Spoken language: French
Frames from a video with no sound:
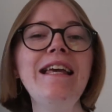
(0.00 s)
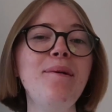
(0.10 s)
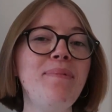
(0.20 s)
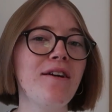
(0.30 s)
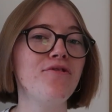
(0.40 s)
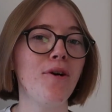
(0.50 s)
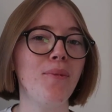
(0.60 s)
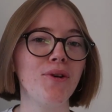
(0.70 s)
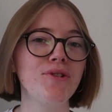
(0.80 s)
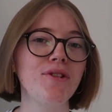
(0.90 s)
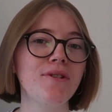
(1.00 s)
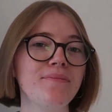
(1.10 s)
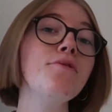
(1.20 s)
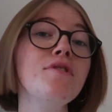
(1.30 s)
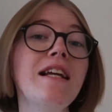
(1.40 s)
et performance.
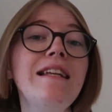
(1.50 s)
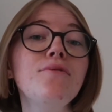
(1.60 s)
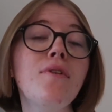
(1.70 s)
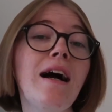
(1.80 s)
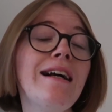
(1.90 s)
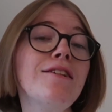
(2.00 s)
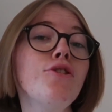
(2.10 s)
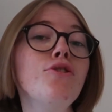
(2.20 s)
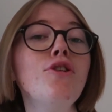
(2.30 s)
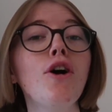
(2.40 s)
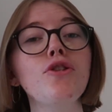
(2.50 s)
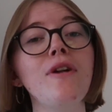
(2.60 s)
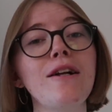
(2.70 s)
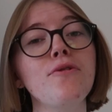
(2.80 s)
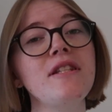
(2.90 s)
Vous allez voir que lors de
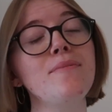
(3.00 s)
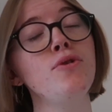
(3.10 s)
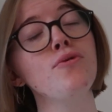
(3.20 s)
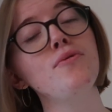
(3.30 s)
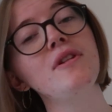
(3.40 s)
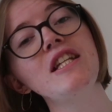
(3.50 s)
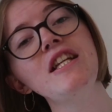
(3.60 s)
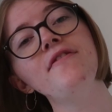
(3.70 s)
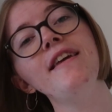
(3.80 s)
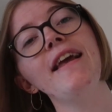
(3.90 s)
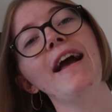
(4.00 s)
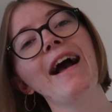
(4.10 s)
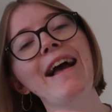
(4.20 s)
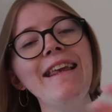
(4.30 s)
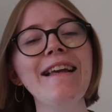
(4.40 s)
la conception du TGV,
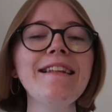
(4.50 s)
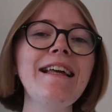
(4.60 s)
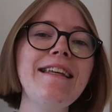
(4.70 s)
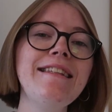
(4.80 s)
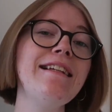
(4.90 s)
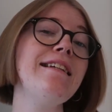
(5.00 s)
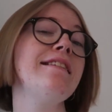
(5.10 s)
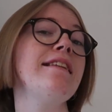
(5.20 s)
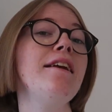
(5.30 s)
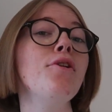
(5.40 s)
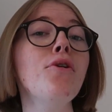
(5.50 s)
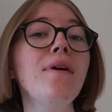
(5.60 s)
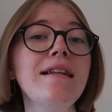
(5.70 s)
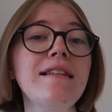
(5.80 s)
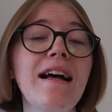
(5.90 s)
rien n'a été laissé
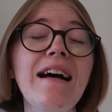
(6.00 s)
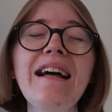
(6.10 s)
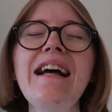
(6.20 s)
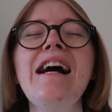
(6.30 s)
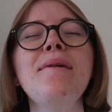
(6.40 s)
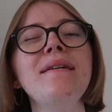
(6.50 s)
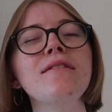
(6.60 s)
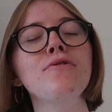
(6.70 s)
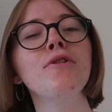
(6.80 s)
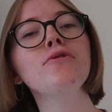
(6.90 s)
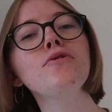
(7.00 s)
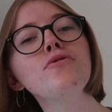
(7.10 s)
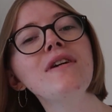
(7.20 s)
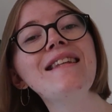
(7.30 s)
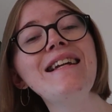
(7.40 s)
au hasard parce que quand on
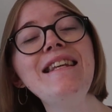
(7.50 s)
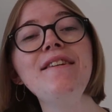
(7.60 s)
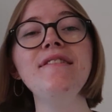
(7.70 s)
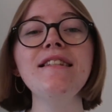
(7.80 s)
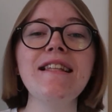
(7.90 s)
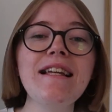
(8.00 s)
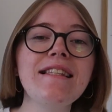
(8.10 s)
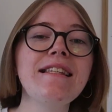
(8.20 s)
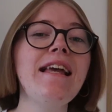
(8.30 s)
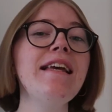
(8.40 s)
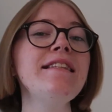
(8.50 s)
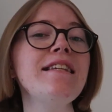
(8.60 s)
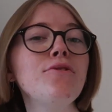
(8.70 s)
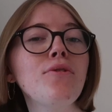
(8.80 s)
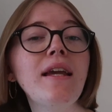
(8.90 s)
souhaite allier vitesse et
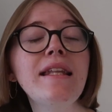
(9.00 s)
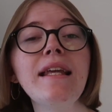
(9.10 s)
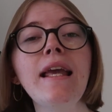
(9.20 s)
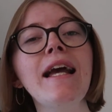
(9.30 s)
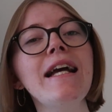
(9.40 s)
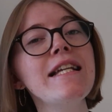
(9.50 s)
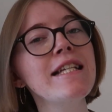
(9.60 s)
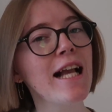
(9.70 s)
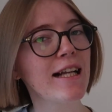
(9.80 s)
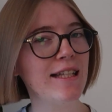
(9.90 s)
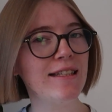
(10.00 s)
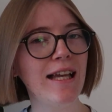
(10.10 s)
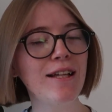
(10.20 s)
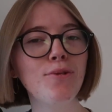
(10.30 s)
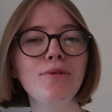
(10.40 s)
sécurité, chaque
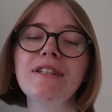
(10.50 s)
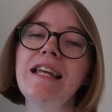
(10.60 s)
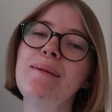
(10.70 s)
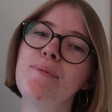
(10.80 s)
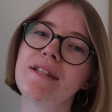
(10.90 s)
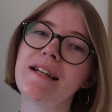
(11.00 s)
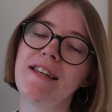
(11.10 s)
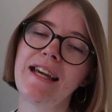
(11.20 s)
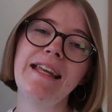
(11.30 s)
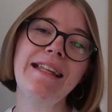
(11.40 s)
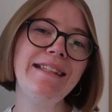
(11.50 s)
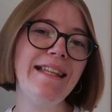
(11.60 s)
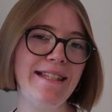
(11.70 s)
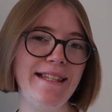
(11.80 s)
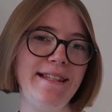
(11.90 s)
détail compte et peut s'avérer
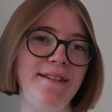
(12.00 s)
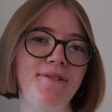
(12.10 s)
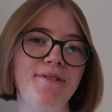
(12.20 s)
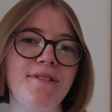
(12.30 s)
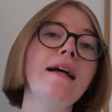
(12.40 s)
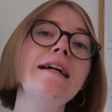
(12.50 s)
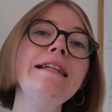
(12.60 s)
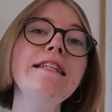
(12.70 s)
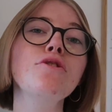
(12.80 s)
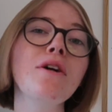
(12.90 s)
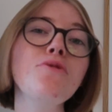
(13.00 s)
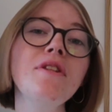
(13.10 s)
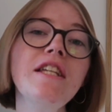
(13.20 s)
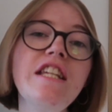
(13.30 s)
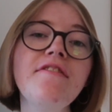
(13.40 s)
décisif. L'histoire
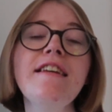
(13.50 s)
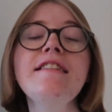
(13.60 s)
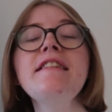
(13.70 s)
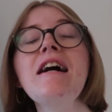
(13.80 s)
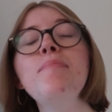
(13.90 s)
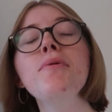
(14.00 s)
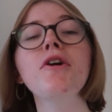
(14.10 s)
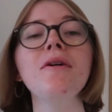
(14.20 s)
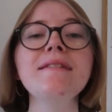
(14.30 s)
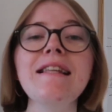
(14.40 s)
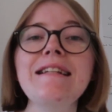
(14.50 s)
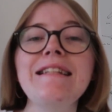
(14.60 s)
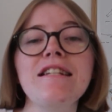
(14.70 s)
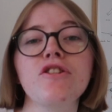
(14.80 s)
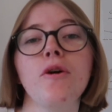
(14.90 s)
du TGV, c'est un peu comme celle
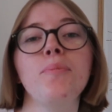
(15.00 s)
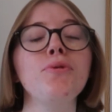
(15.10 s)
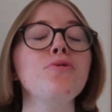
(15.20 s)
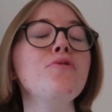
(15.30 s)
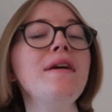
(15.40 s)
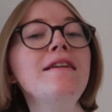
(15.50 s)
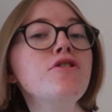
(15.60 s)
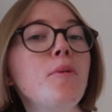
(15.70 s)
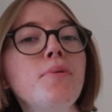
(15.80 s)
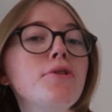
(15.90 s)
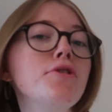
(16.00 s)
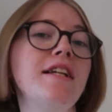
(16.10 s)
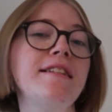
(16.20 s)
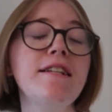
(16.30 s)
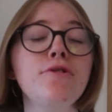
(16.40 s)
des champions et championnes de
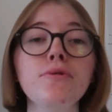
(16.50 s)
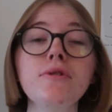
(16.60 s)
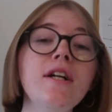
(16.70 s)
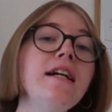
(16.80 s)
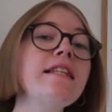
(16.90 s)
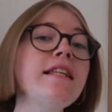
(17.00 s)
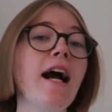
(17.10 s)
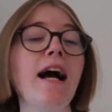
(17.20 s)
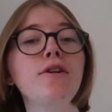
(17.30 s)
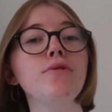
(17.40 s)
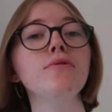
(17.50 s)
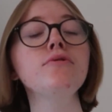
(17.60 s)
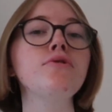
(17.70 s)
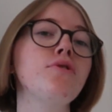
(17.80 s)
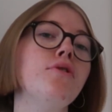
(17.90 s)
natation qui
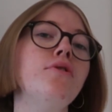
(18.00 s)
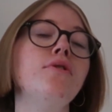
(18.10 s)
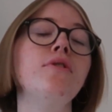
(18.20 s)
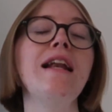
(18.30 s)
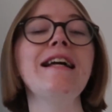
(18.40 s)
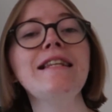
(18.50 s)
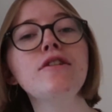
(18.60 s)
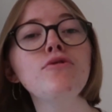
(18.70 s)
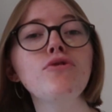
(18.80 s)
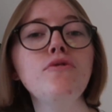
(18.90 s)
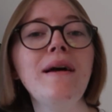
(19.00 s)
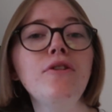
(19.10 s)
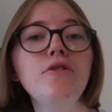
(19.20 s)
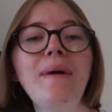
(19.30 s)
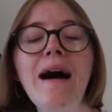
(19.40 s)
racontent que la texture du
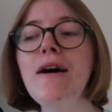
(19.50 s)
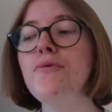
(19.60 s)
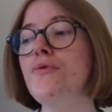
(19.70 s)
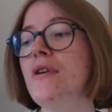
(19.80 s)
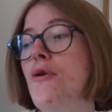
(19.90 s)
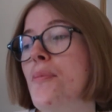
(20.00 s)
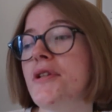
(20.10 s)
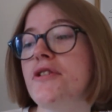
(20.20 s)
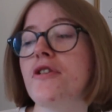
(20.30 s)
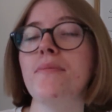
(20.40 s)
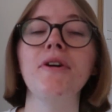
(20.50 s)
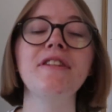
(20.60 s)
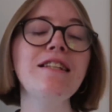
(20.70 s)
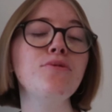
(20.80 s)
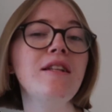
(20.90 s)
maillot de bain ou le
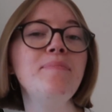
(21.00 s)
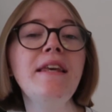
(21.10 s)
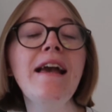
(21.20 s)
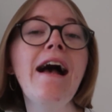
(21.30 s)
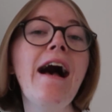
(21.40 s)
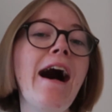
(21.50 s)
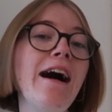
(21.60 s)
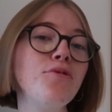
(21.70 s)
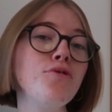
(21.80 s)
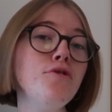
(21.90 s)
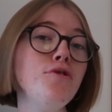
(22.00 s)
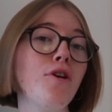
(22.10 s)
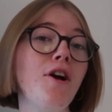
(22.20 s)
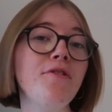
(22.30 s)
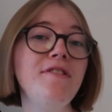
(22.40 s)
positionnement des doigts de pied influent
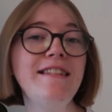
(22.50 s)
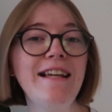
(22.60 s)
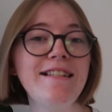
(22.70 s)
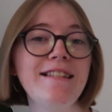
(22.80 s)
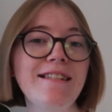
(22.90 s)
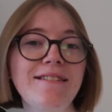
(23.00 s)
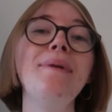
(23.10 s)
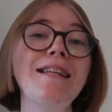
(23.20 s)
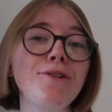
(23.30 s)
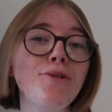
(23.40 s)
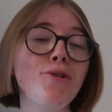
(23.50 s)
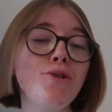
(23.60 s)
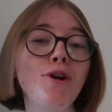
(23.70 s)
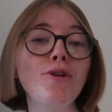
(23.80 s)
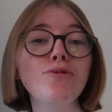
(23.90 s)
sur leur vitesse. Parce
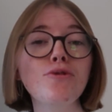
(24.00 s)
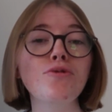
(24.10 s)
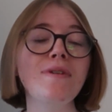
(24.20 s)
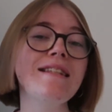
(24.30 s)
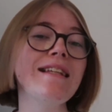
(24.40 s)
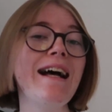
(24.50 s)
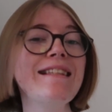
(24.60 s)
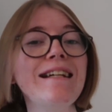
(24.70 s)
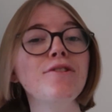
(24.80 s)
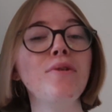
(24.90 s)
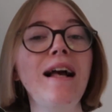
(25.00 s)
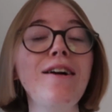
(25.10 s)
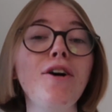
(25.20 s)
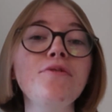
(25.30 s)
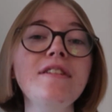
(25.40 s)
que quand on souhaite atteindre
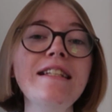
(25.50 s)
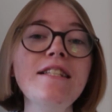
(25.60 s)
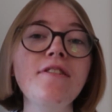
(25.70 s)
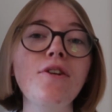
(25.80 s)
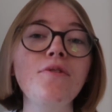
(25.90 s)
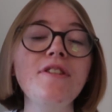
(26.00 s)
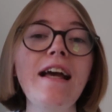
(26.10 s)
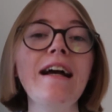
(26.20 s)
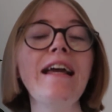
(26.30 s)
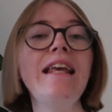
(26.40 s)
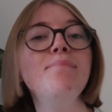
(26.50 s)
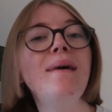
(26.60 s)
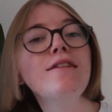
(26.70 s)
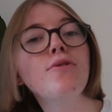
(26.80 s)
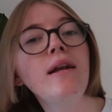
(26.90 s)
la grande vitesse ferroviaire et
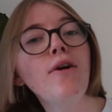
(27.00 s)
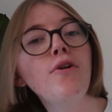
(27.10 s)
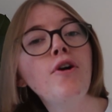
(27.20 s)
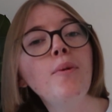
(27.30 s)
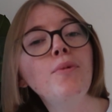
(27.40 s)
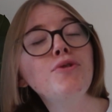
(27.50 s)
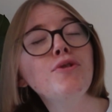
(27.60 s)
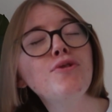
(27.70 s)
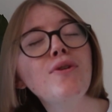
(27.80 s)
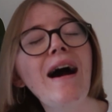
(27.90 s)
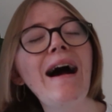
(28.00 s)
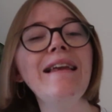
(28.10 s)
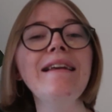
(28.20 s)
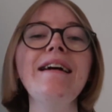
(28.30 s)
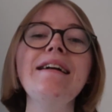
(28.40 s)
battre les records mondiaux sur
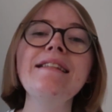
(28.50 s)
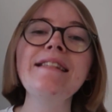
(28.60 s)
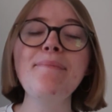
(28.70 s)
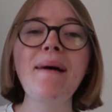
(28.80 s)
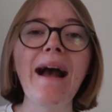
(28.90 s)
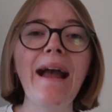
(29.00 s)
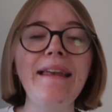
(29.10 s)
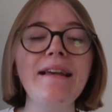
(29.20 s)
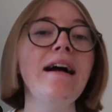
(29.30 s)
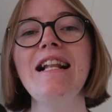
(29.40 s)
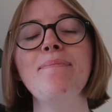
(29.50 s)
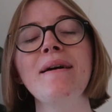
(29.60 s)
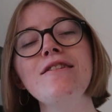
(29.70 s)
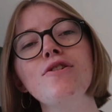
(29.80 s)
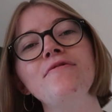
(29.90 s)
rail, c'est pareil. Il a
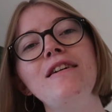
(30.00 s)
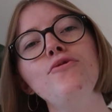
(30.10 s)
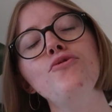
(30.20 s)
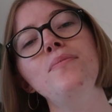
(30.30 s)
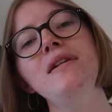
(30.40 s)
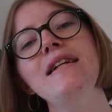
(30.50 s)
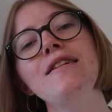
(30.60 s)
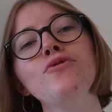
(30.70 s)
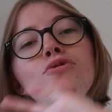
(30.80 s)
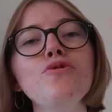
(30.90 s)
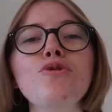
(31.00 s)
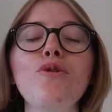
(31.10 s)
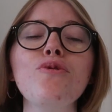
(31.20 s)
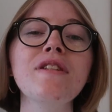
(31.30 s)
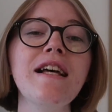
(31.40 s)
presque fallu oublier tout ce
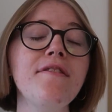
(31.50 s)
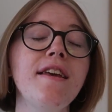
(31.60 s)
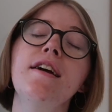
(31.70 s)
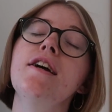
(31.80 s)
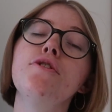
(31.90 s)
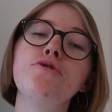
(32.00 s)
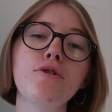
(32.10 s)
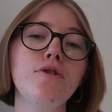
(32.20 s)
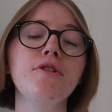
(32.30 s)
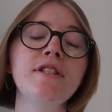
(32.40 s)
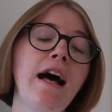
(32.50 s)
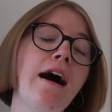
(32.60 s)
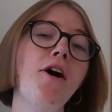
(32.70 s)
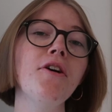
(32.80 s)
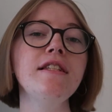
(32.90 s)
que l'on savait sur le
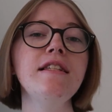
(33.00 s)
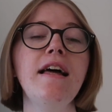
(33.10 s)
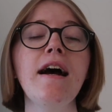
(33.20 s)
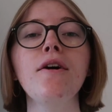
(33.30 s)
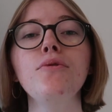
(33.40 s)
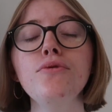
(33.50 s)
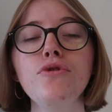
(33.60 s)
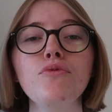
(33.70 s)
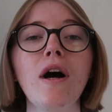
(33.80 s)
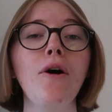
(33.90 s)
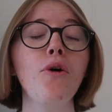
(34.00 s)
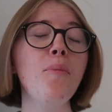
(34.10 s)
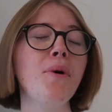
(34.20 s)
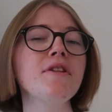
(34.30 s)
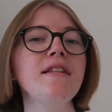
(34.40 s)
train ordinaire, ou du moins
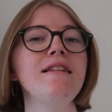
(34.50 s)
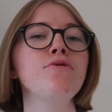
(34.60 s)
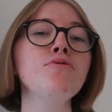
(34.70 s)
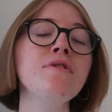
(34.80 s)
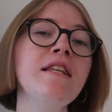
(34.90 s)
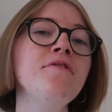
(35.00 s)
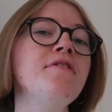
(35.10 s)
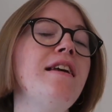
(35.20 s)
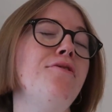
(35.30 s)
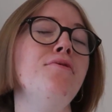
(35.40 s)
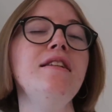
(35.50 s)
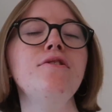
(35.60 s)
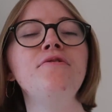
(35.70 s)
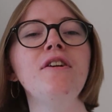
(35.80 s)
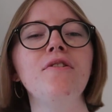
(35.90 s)
repenser tout ce qui fait une
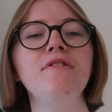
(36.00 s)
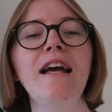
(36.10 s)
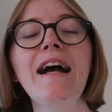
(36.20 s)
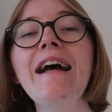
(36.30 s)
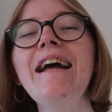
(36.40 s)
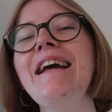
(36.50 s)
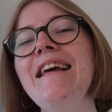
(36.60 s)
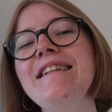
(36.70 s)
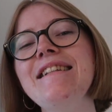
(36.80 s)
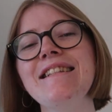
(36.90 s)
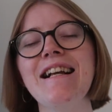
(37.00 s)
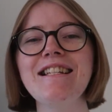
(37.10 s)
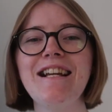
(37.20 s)
ligne ferroviaire, et c'est ça que